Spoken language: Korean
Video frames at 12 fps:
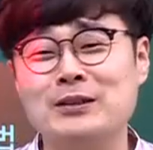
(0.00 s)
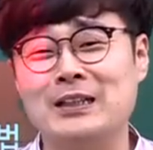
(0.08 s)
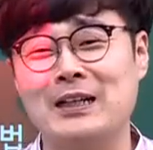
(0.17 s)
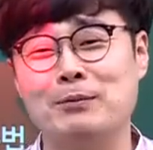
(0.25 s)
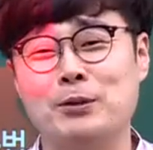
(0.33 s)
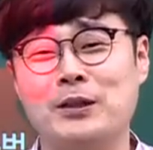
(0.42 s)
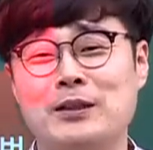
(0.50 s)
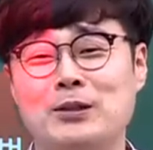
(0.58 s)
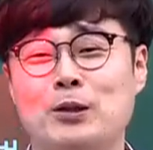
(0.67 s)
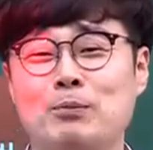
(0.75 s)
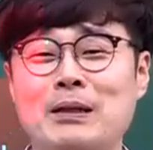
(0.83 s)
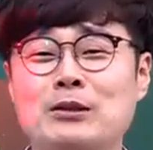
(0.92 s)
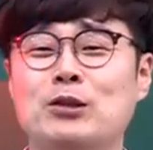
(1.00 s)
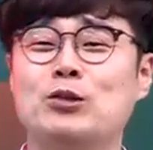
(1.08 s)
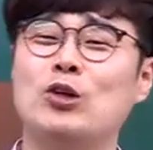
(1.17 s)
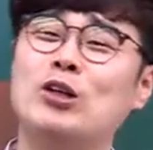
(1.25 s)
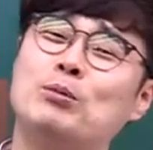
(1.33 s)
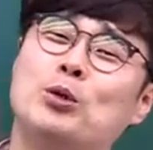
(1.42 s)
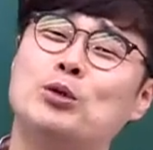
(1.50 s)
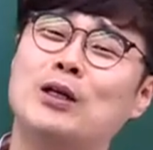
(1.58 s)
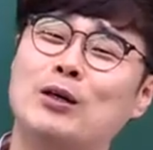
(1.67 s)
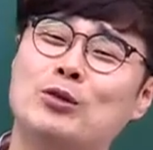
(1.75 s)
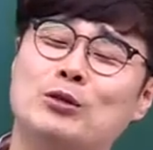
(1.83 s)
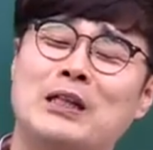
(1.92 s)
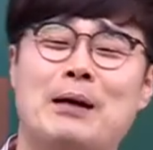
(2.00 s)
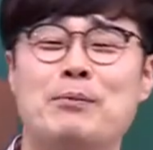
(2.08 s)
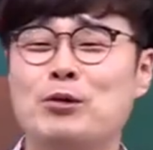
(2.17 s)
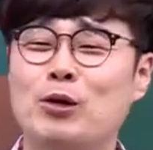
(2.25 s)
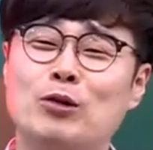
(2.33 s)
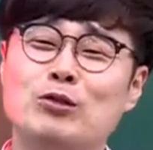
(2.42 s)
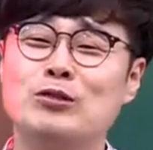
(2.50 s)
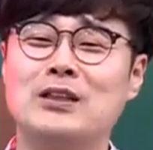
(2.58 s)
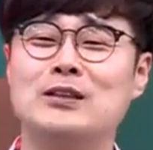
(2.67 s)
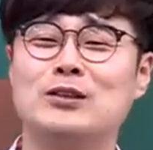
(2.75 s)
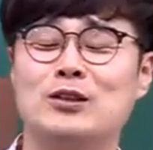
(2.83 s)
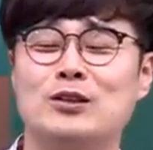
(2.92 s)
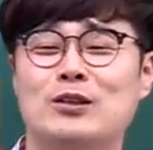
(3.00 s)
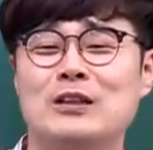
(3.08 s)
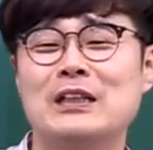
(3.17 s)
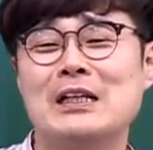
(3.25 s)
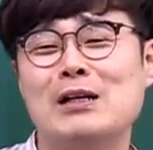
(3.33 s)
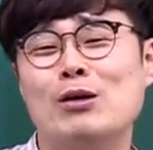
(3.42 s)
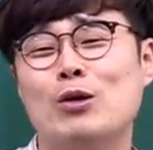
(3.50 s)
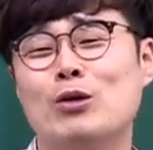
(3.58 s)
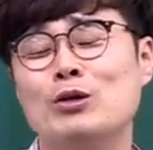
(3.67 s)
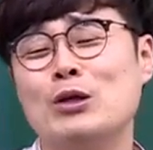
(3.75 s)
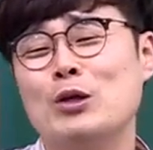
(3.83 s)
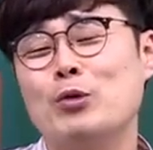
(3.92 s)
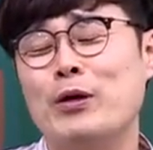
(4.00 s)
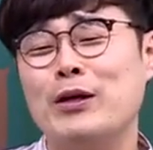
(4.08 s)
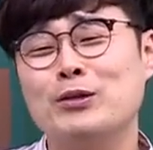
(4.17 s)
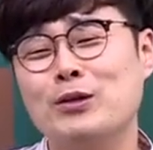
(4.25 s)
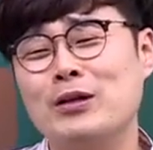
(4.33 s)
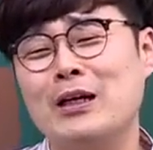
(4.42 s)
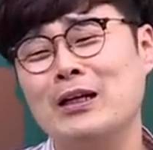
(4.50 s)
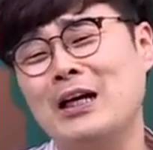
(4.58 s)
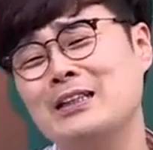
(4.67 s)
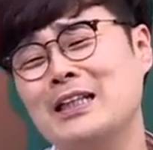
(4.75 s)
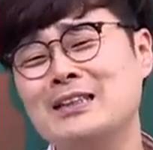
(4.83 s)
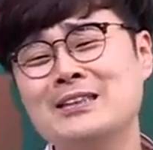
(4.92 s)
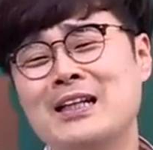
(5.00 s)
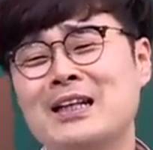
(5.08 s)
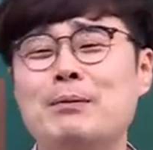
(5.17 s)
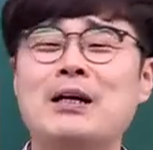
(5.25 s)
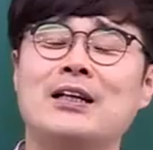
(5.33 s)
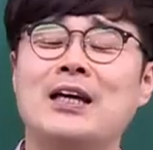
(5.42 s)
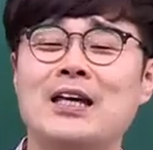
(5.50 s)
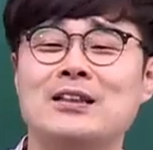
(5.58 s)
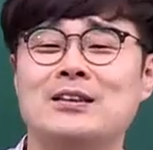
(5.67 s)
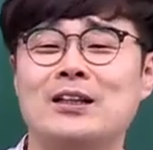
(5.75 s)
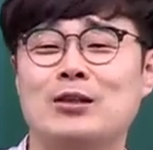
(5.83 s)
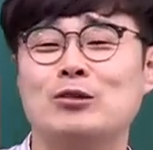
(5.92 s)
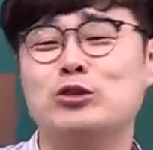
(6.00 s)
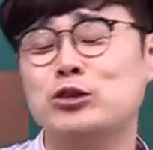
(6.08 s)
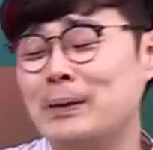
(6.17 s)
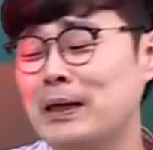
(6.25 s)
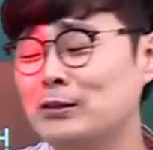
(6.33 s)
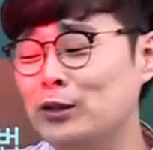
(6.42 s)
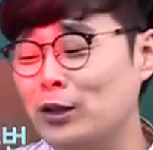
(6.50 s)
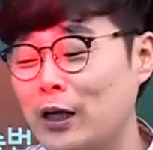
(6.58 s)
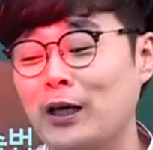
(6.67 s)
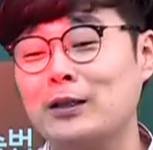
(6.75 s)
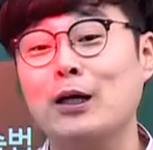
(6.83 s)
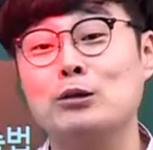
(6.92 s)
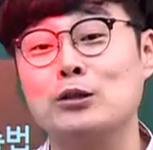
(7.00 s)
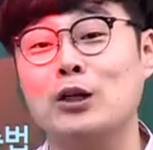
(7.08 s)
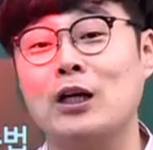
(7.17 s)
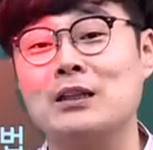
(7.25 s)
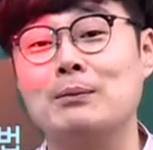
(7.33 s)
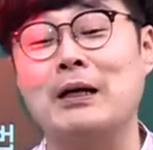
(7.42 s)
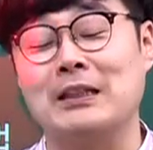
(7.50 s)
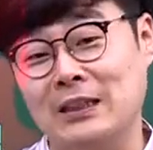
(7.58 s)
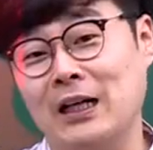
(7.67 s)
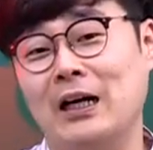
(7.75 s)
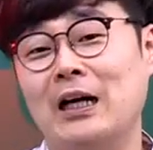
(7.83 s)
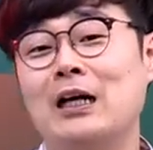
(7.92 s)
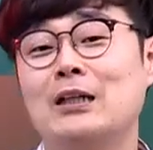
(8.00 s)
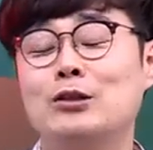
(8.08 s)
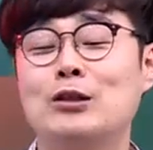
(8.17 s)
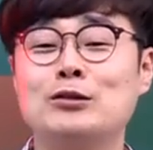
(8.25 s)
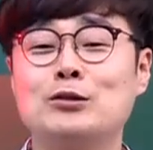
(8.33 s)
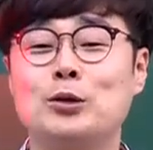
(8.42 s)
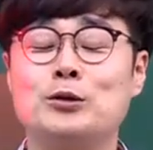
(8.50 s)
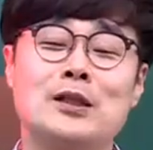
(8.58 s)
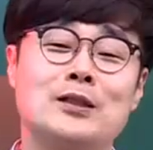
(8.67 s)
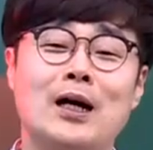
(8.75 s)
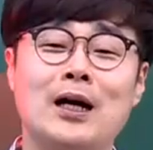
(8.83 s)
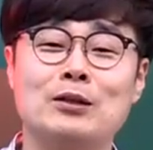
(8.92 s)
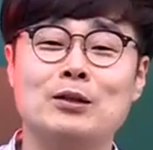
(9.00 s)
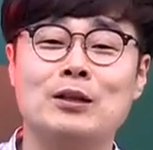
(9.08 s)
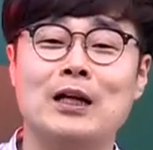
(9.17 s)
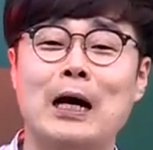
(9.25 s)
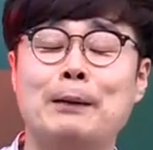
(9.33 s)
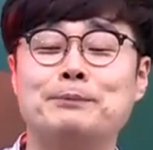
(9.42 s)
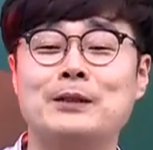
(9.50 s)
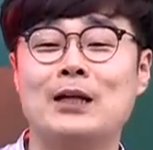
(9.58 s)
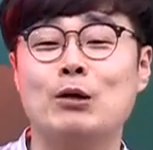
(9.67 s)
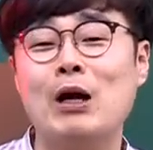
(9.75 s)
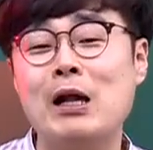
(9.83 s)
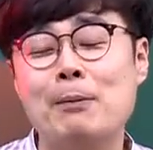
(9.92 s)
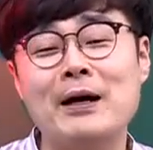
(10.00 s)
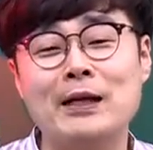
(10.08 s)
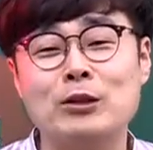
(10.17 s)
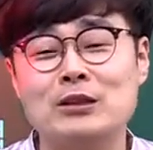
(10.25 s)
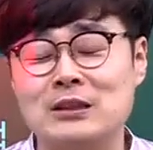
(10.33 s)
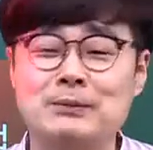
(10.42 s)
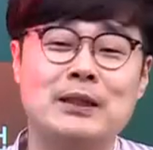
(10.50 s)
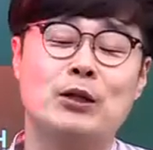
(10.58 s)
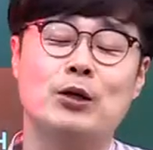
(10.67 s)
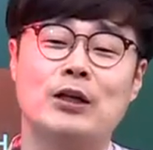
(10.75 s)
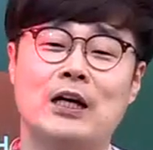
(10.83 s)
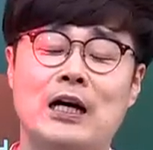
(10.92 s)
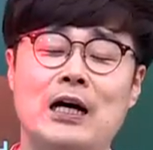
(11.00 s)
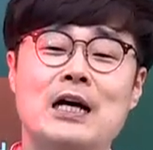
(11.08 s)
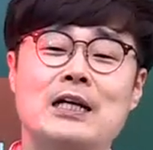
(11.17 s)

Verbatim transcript: 제가 보기에는 전반전은 너무 못하고 재미도 없고 그래서 어 왜 그럴까, 아 짜증난다 막 이렇게 했는데, 후반전에 딱 들어가자마자 선수 교체를 딱 하더니 갑자기 활발해졌습니다, 경기가.